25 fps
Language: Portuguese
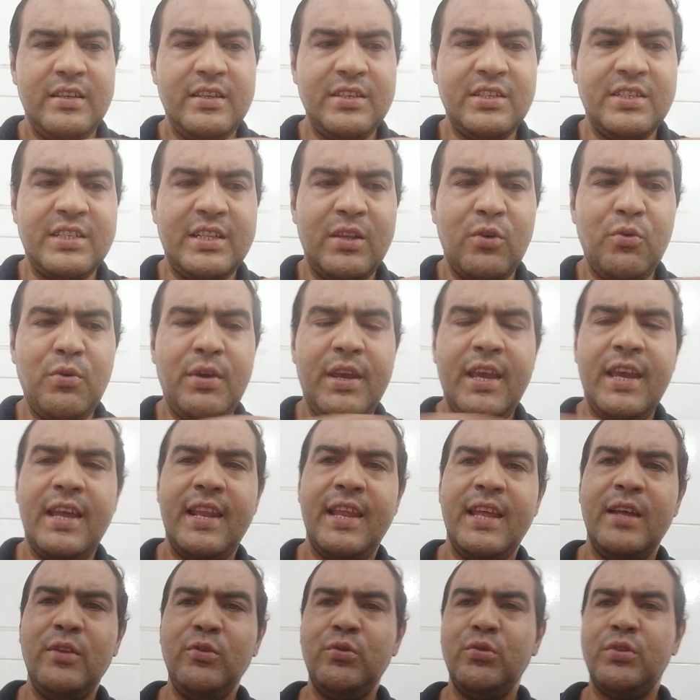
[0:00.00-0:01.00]
estão
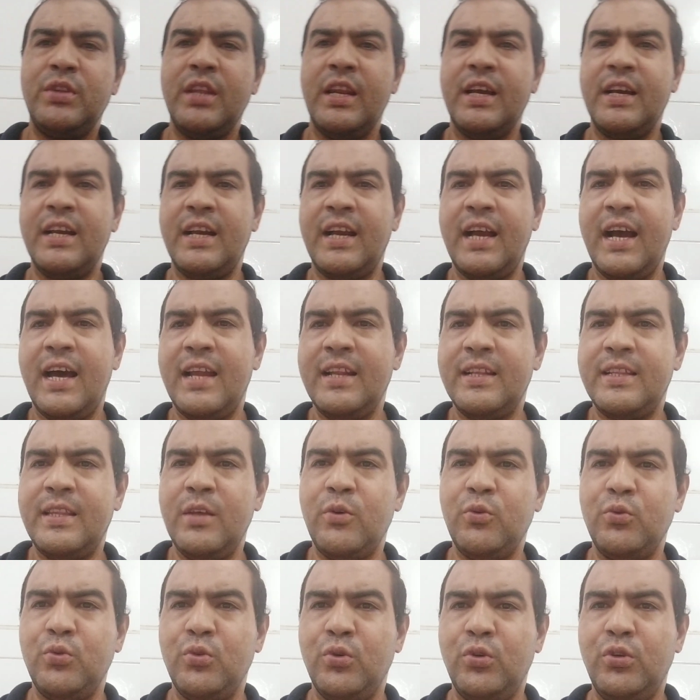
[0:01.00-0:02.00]
querendo trancar
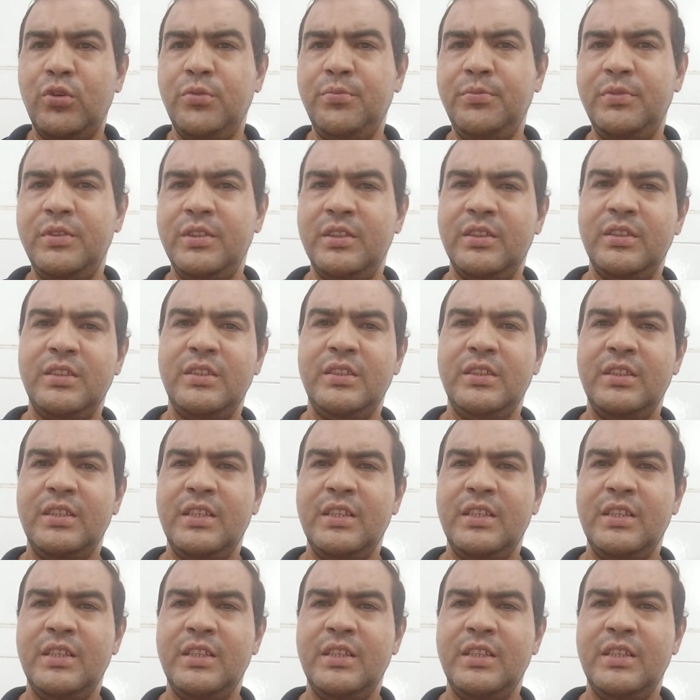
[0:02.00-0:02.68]
teu nome.